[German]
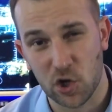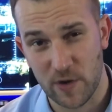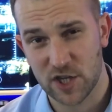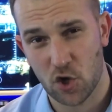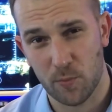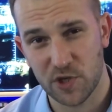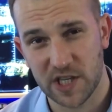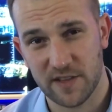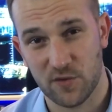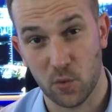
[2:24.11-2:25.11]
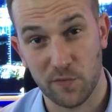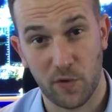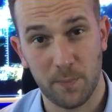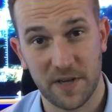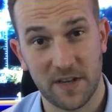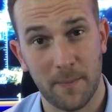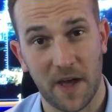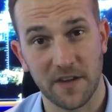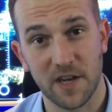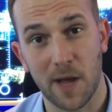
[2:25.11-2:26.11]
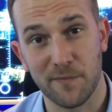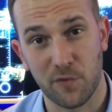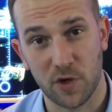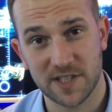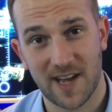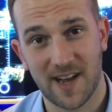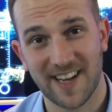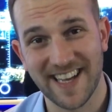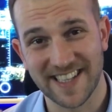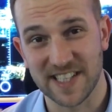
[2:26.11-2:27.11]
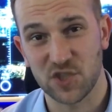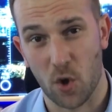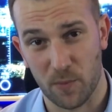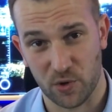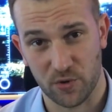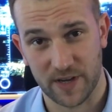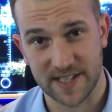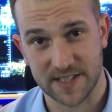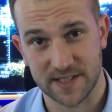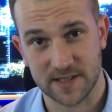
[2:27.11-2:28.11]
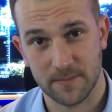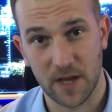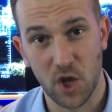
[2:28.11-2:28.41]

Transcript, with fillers: Crash-Kommunikation von Peter Brandl am Vortag des Komma-Kongresses.